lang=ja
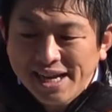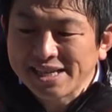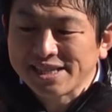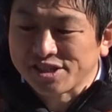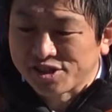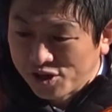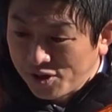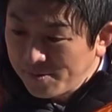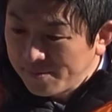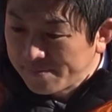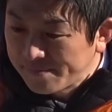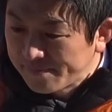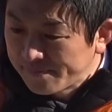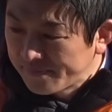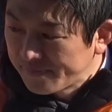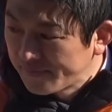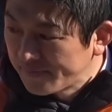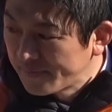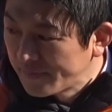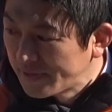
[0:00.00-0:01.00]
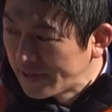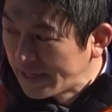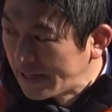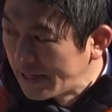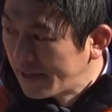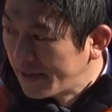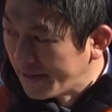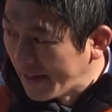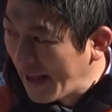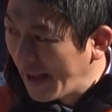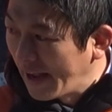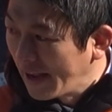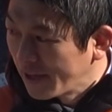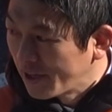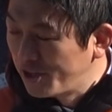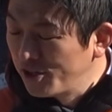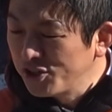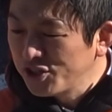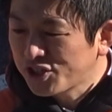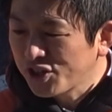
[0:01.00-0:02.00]
ないでしょ、ね、
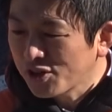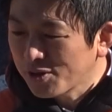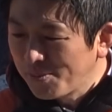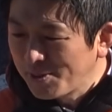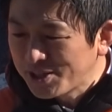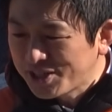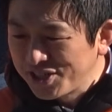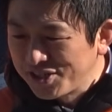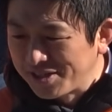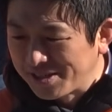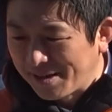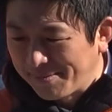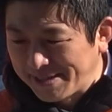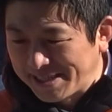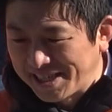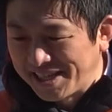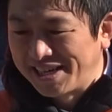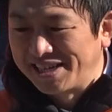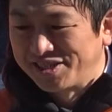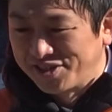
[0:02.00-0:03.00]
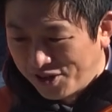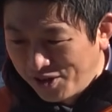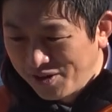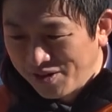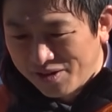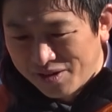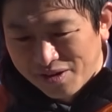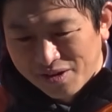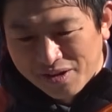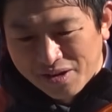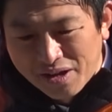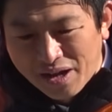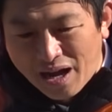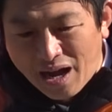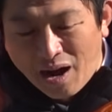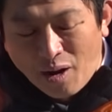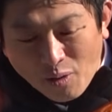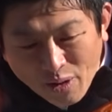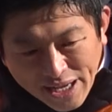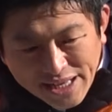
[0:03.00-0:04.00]
給食も自由に食べさせないでしょ。
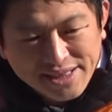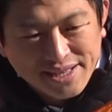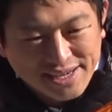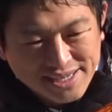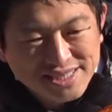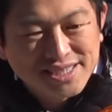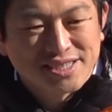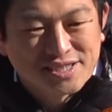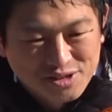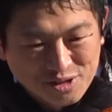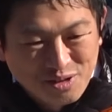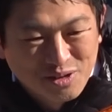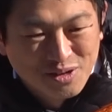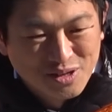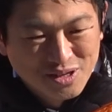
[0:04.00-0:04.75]
アホかって話でしょ、